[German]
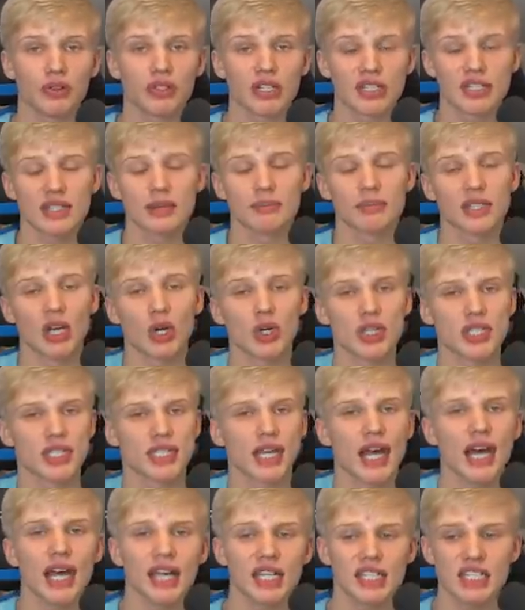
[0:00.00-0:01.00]
und es gibt
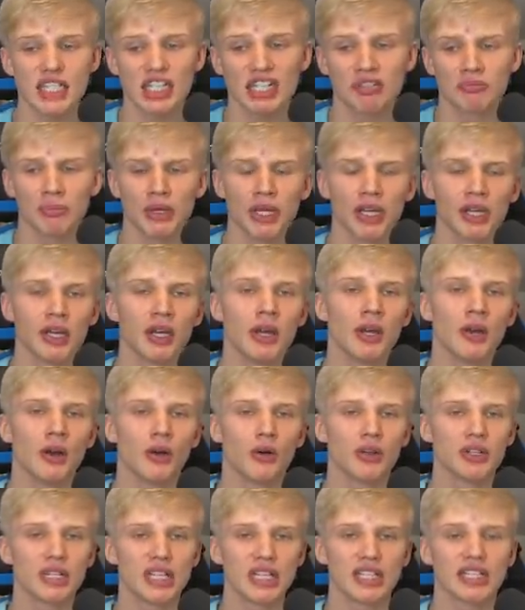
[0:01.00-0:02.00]
1080p
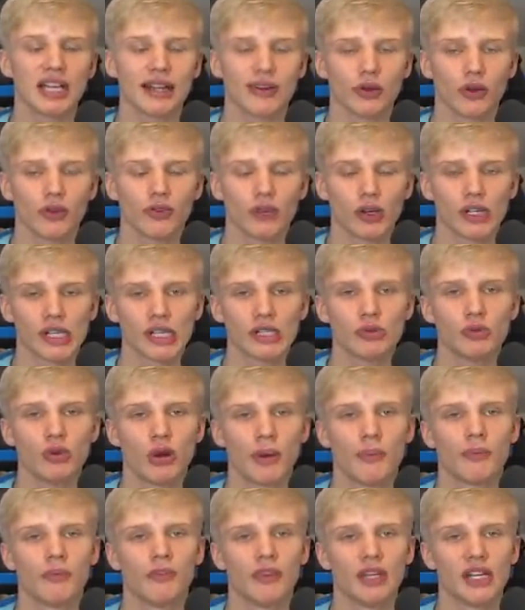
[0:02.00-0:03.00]
und ich kann euch wirklich
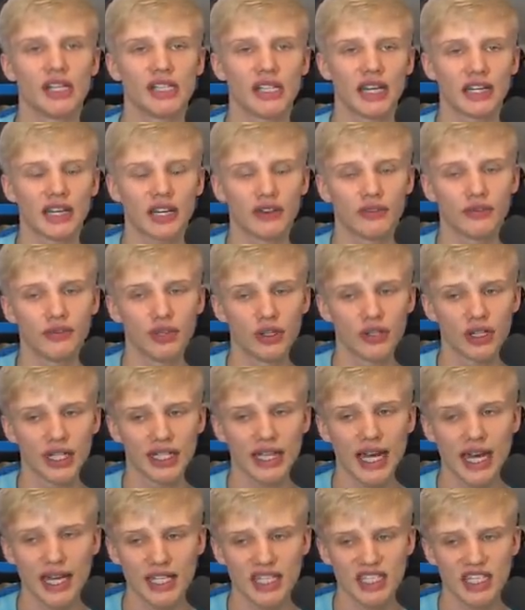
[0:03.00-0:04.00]
nur empfehlen, ja dann
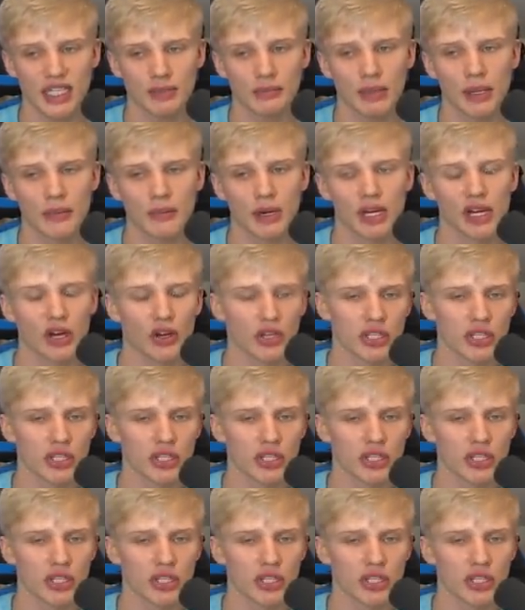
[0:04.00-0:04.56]
480p mal